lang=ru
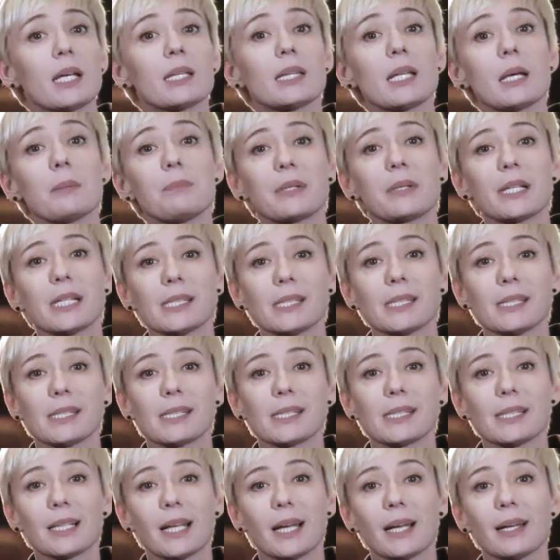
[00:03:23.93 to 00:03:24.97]
Она
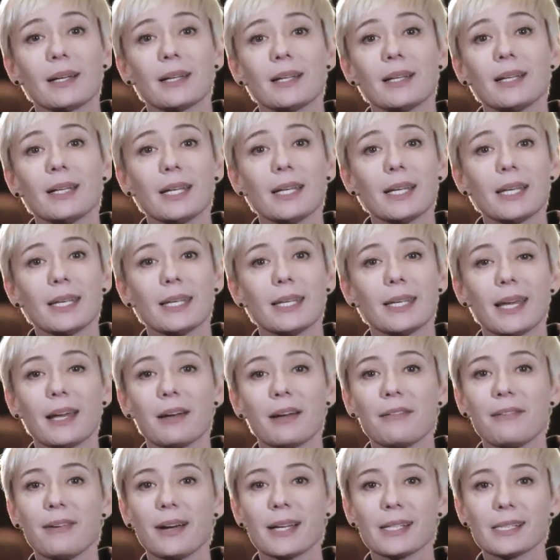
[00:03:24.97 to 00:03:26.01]
произнесла
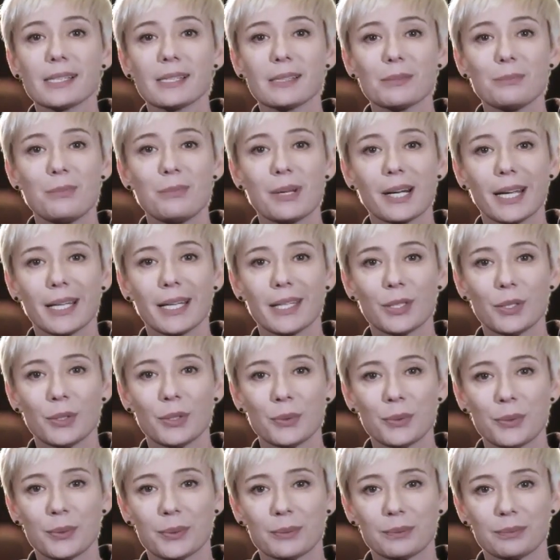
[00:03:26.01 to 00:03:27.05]
«Я вас
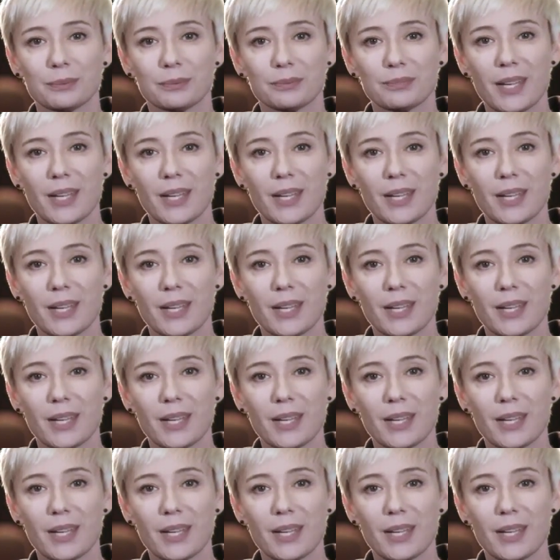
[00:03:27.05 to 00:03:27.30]
броню».